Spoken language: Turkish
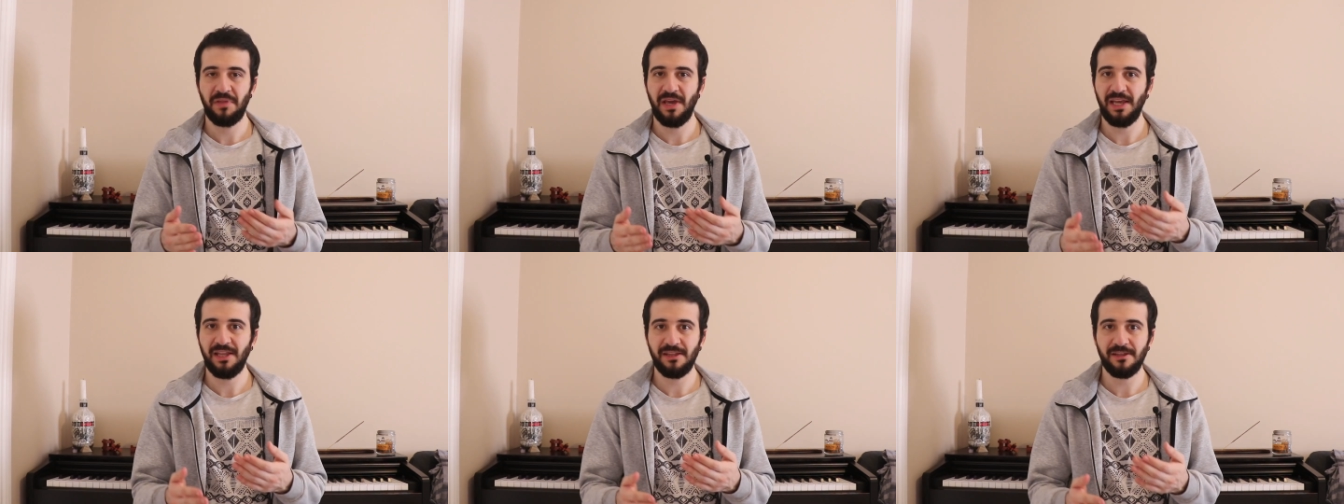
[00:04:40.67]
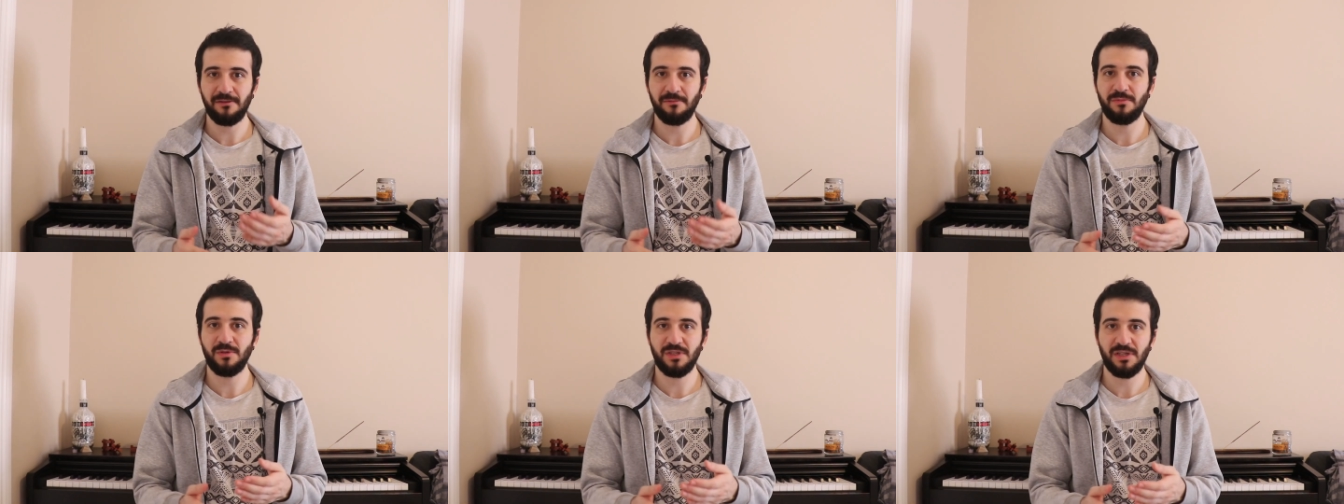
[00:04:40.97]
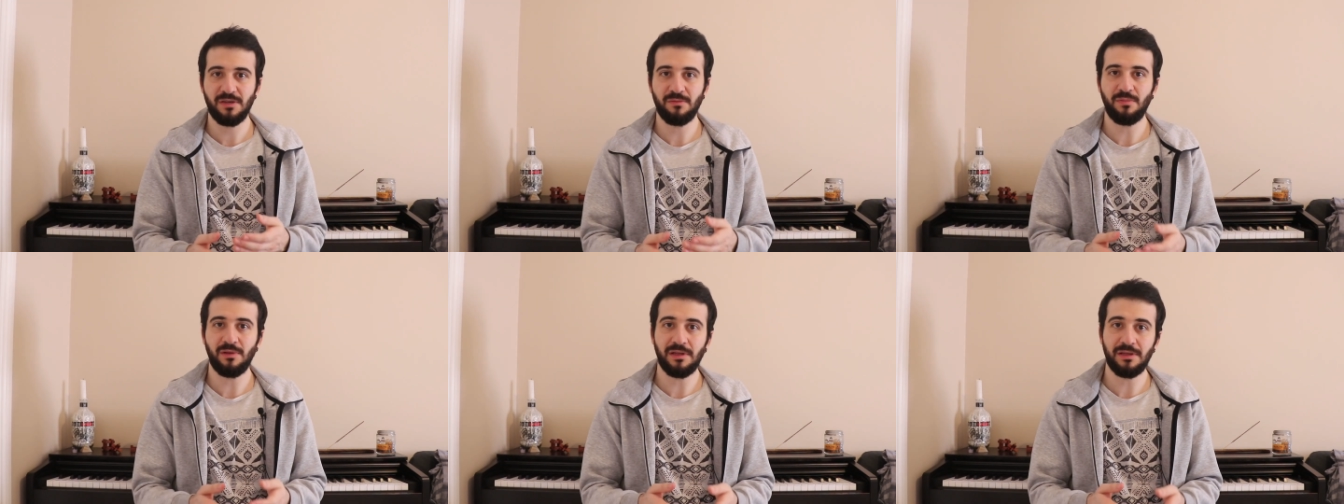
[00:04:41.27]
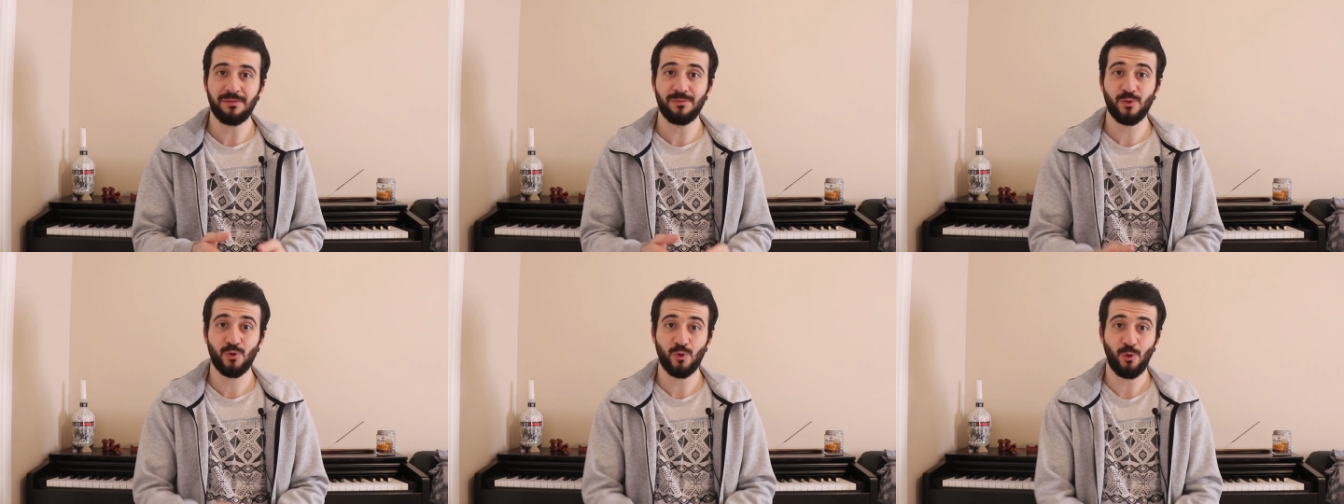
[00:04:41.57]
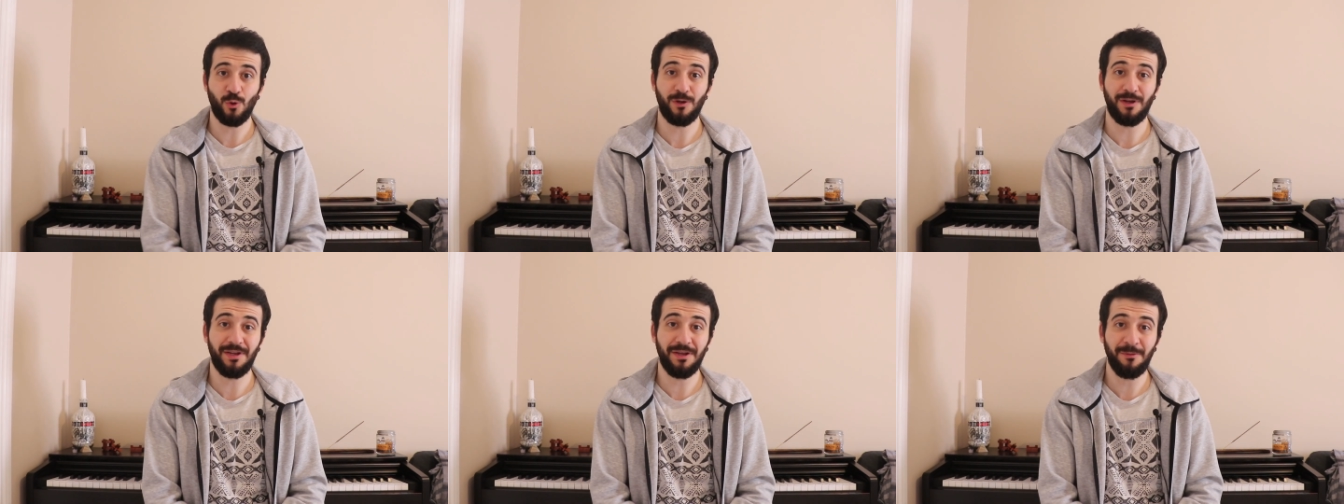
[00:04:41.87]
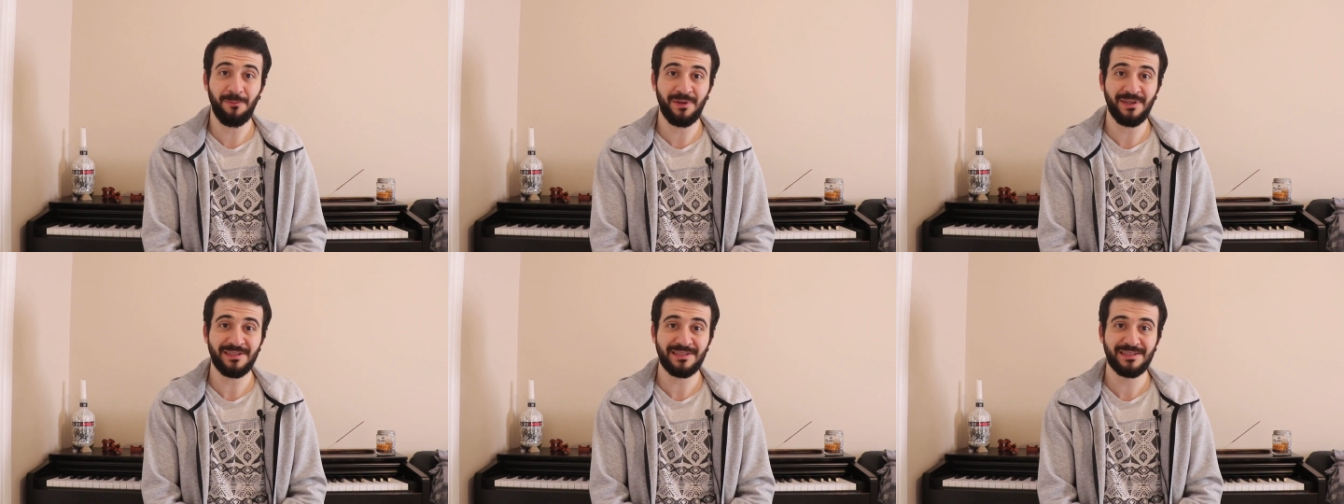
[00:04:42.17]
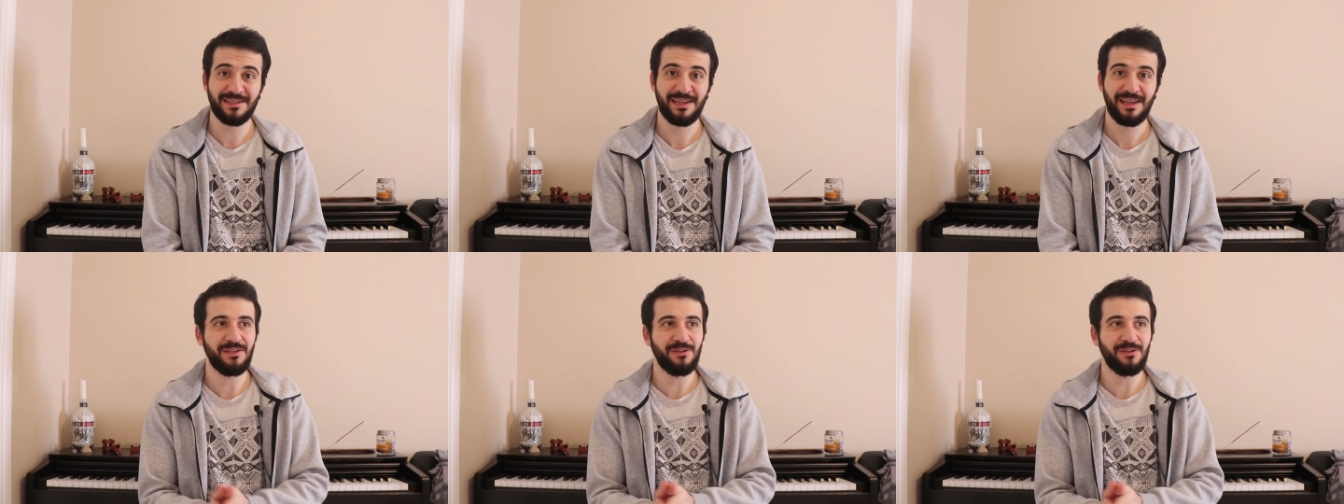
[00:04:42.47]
Pek de bir şey bildiğim söylenemez.